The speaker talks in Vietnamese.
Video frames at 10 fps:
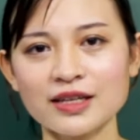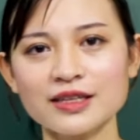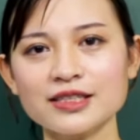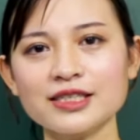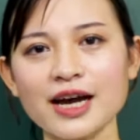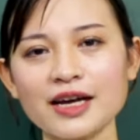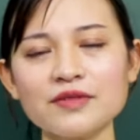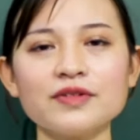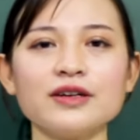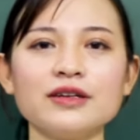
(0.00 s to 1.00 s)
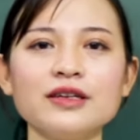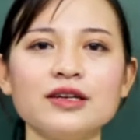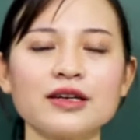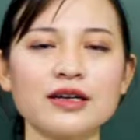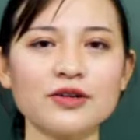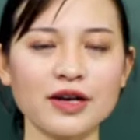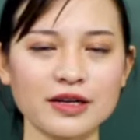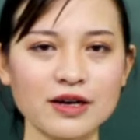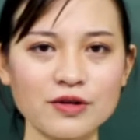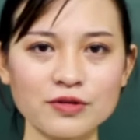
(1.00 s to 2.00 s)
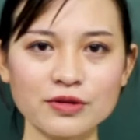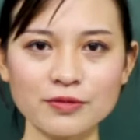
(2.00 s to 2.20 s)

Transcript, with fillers: Thì trái với các loại câu